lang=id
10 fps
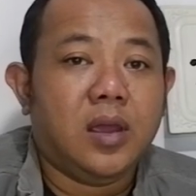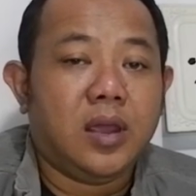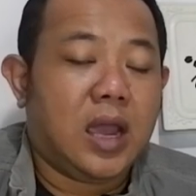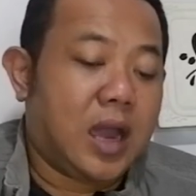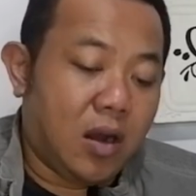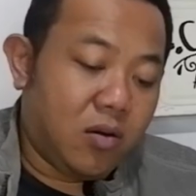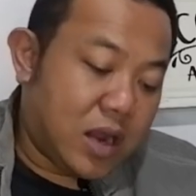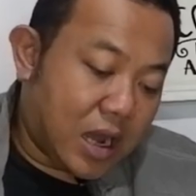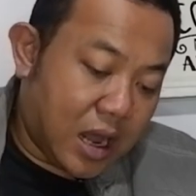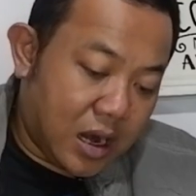Ya kalau
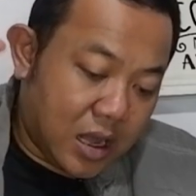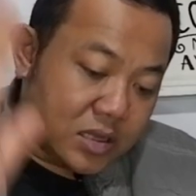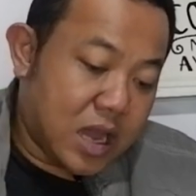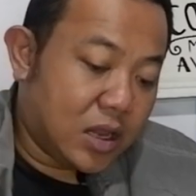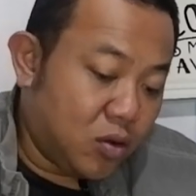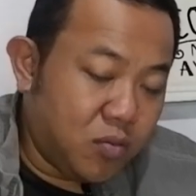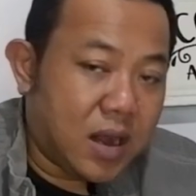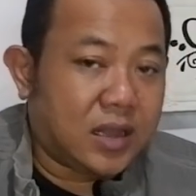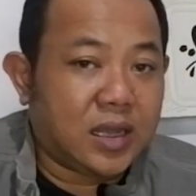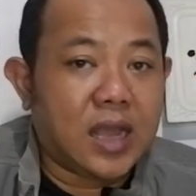dia karena jatuh
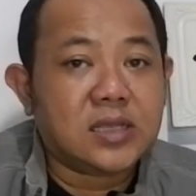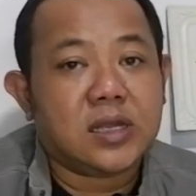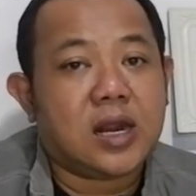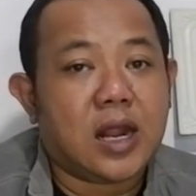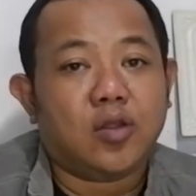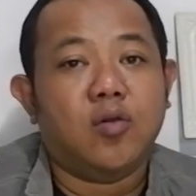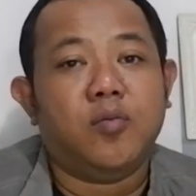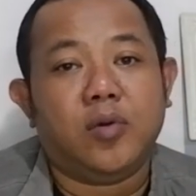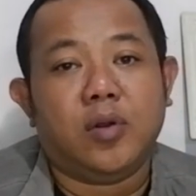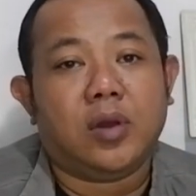berarti kan cedera
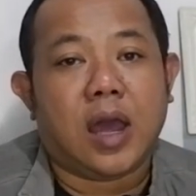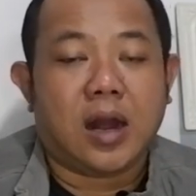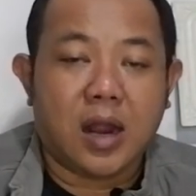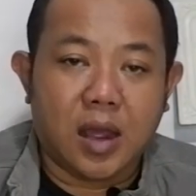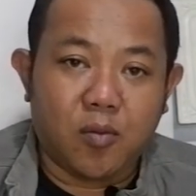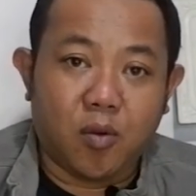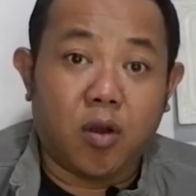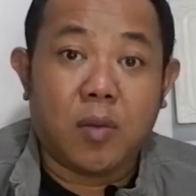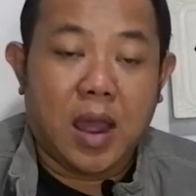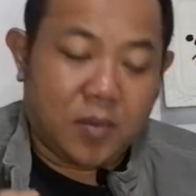tumpul. Karena
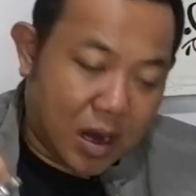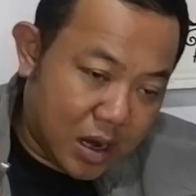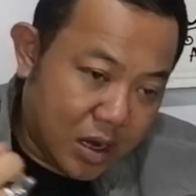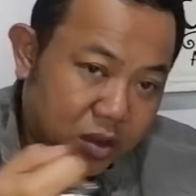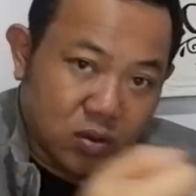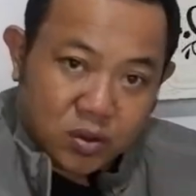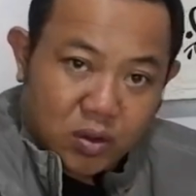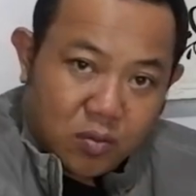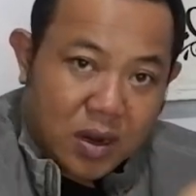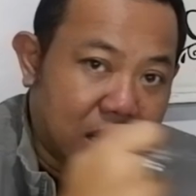mohon maaf karena
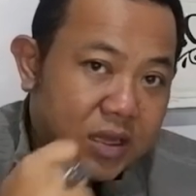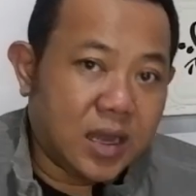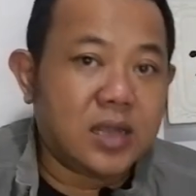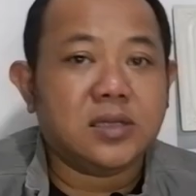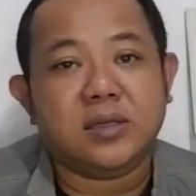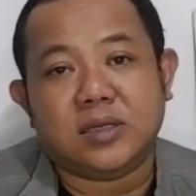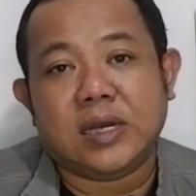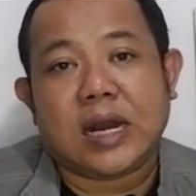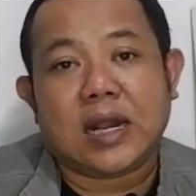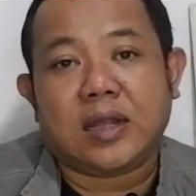ditusuk berarti kan
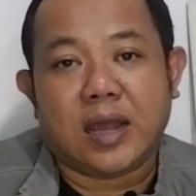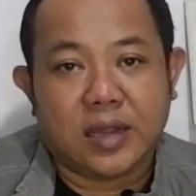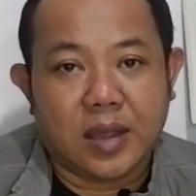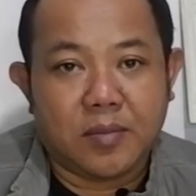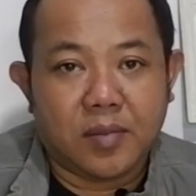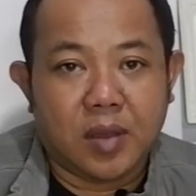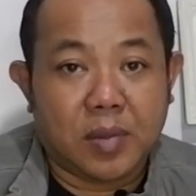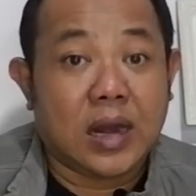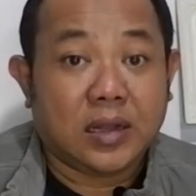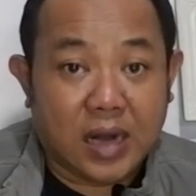cedera tajam,
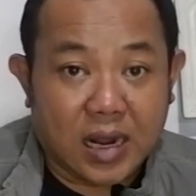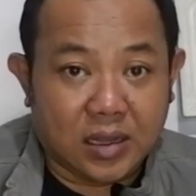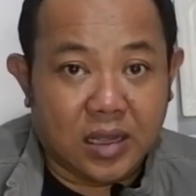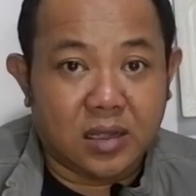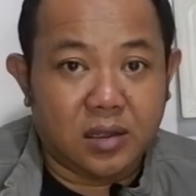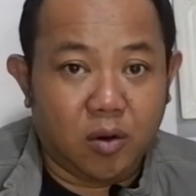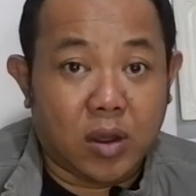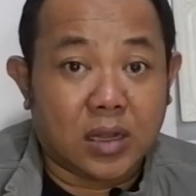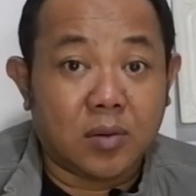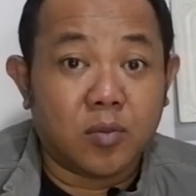penetrating,
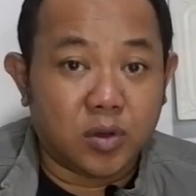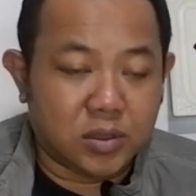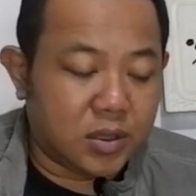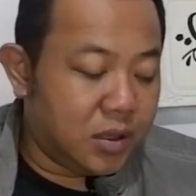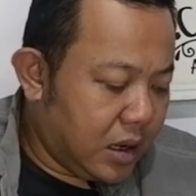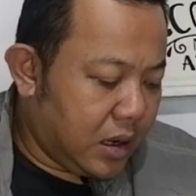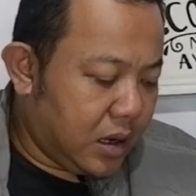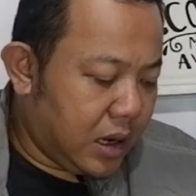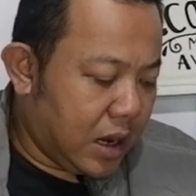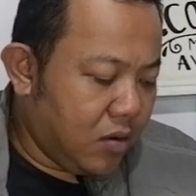luka tembus.
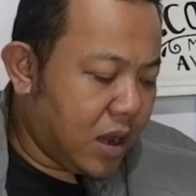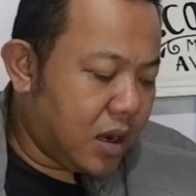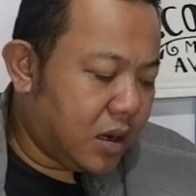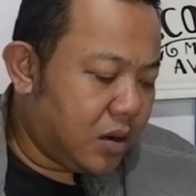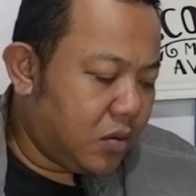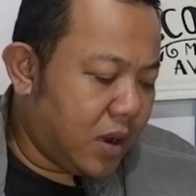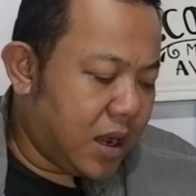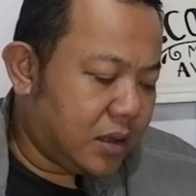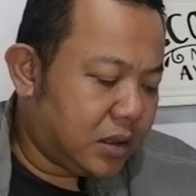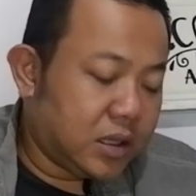Lalu yang
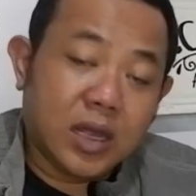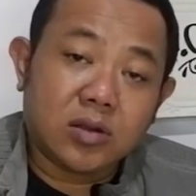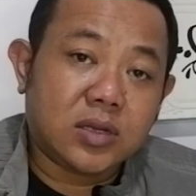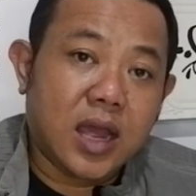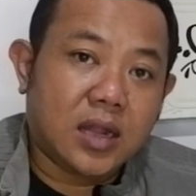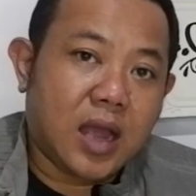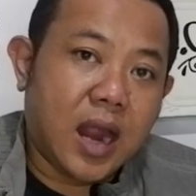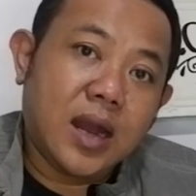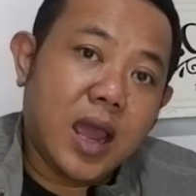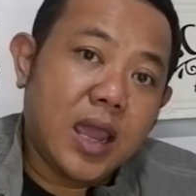kedua kita harus lihat
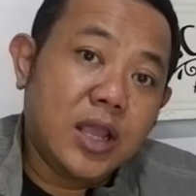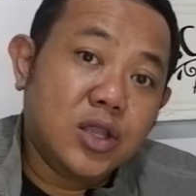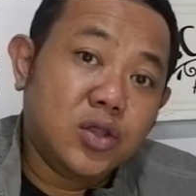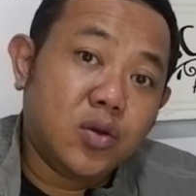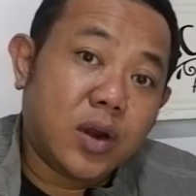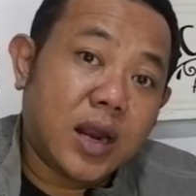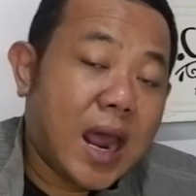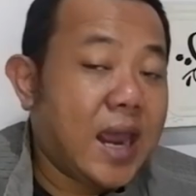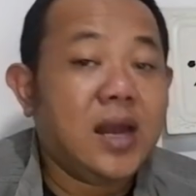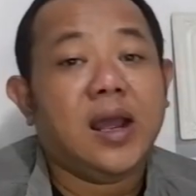ada injury
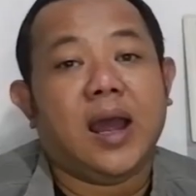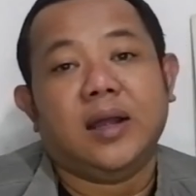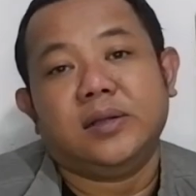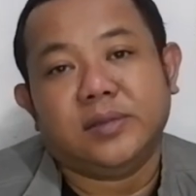lain nggak?